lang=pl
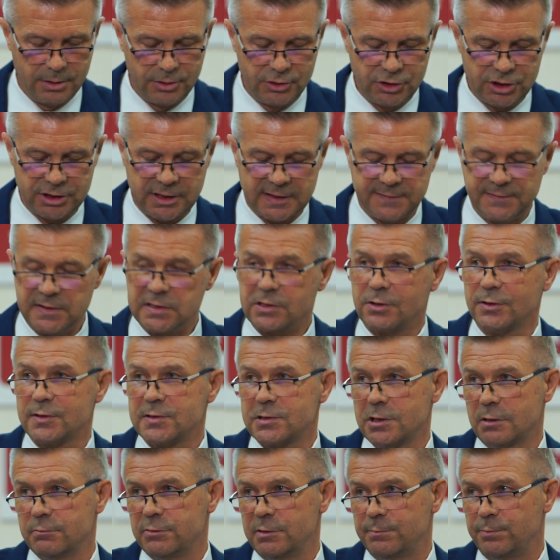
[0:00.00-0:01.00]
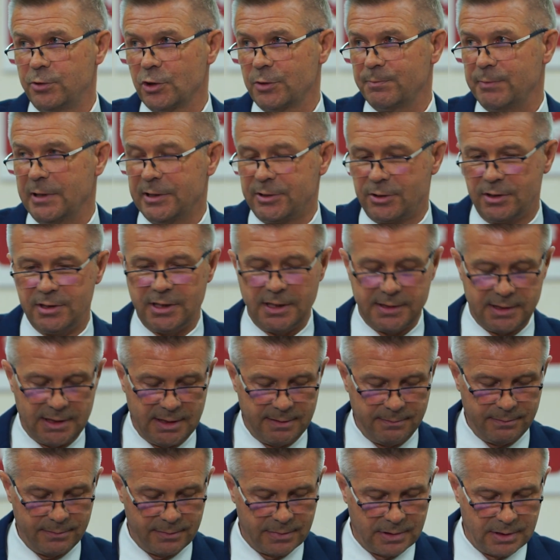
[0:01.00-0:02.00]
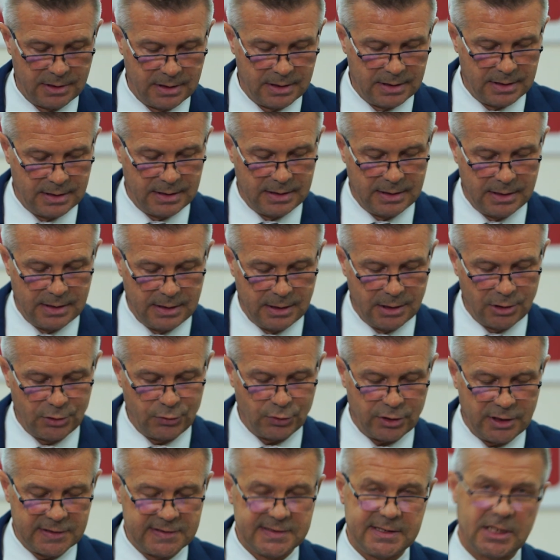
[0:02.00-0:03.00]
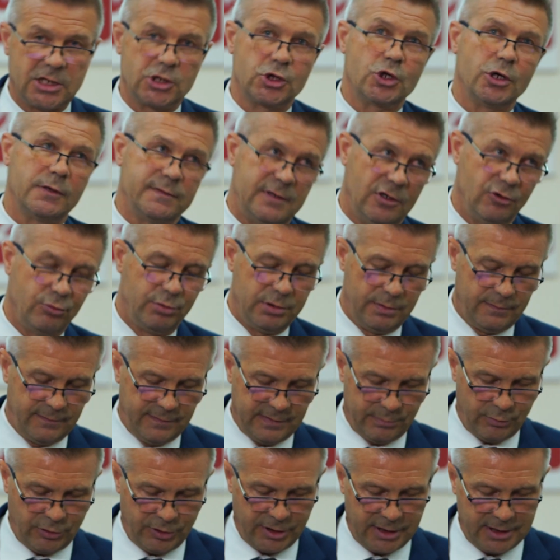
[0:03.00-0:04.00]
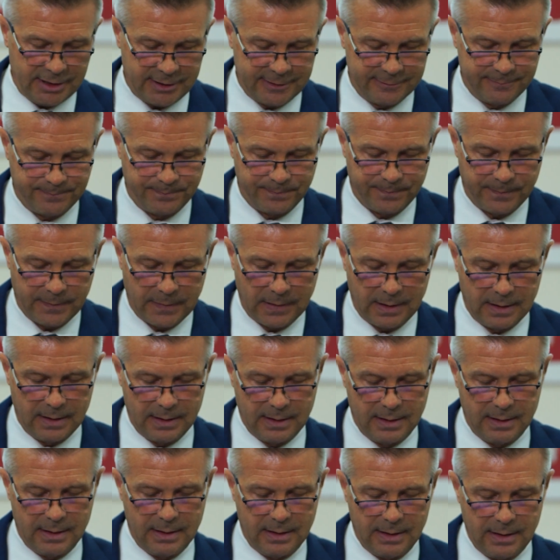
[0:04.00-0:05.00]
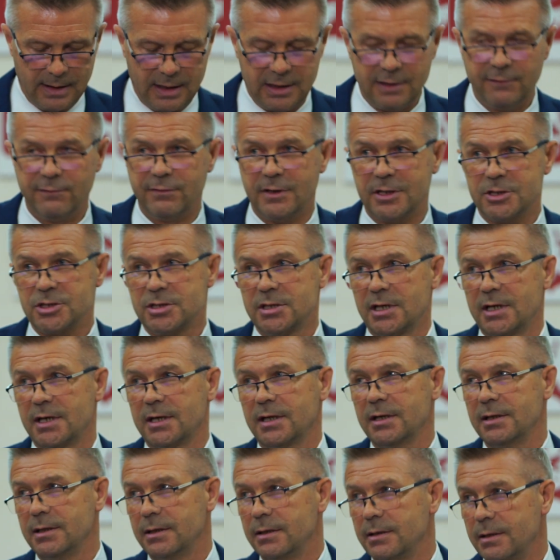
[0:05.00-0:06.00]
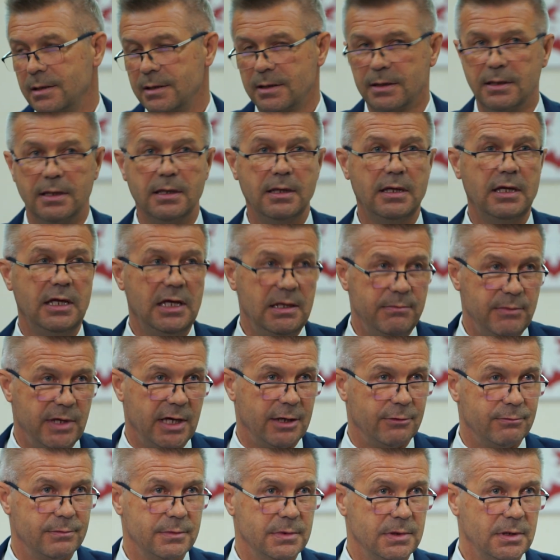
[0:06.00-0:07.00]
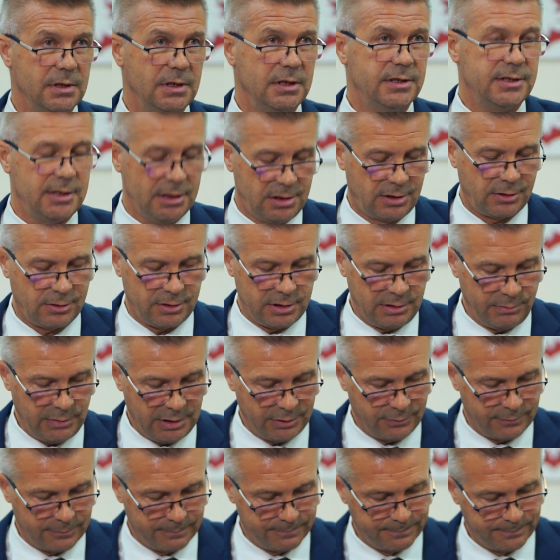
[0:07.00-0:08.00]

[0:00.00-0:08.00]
czy nazwisko osoby pod patronatem, której startowałbym w wyborach, ale właśnie imię i tylko imię.